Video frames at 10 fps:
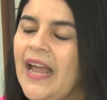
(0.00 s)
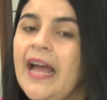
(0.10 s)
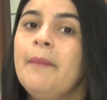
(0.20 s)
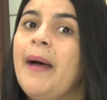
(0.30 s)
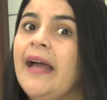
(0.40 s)

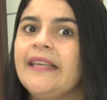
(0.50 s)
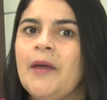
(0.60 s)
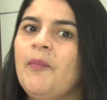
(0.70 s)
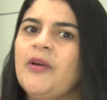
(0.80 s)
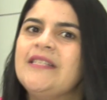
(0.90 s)
Ah, a
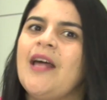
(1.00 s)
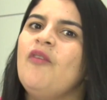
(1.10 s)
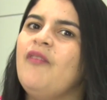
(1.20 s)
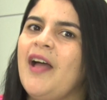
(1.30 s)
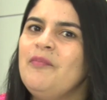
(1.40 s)
barraquinha pode
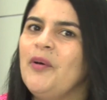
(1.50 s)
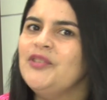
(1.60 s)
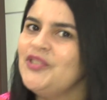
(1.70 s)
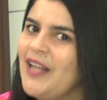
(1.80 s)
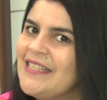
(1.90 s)
salvar e
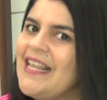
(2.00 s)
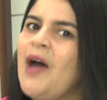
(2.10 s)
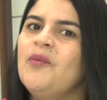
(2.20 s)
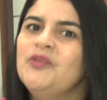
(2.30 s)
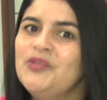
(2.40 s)
pode te dar
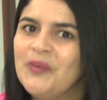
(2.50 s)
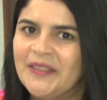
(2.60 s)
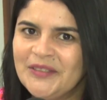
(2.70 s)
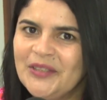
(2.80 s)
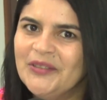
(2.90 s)
saúde o
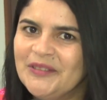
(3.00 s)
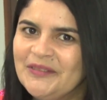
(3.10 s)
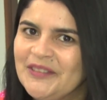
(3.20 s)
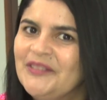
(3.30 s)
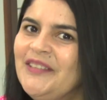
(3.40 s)
ano todo,
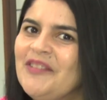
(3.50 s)
viu?